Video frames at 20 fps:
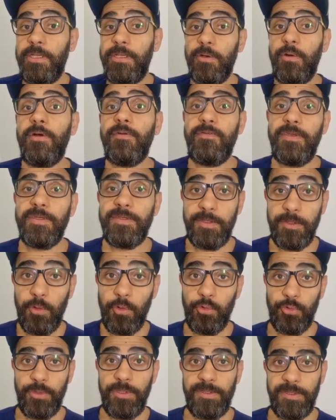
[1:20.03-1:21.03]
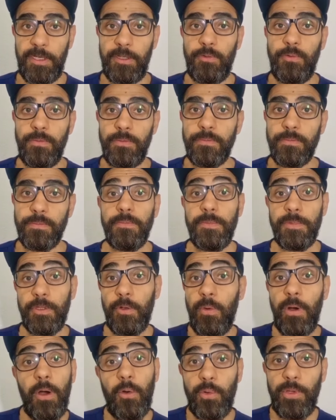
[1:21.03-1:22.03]
ele não havia sido autorizado.
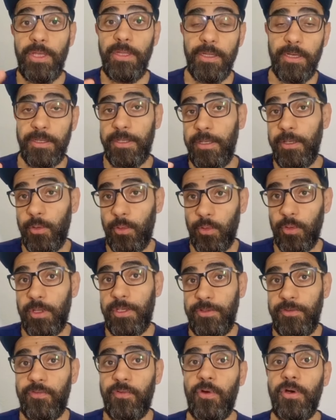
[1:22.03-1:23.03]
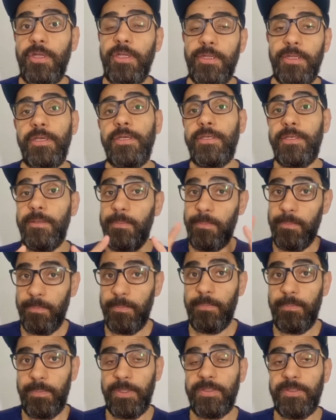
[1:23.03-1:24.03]
Então alguém daqui ou lá de fora, né, que
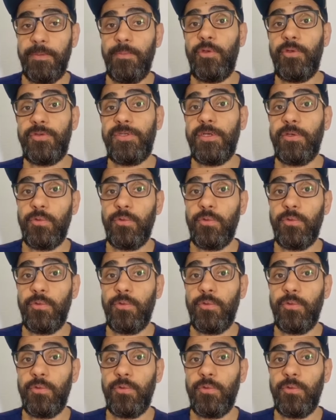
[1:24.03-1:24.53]
percebeu esse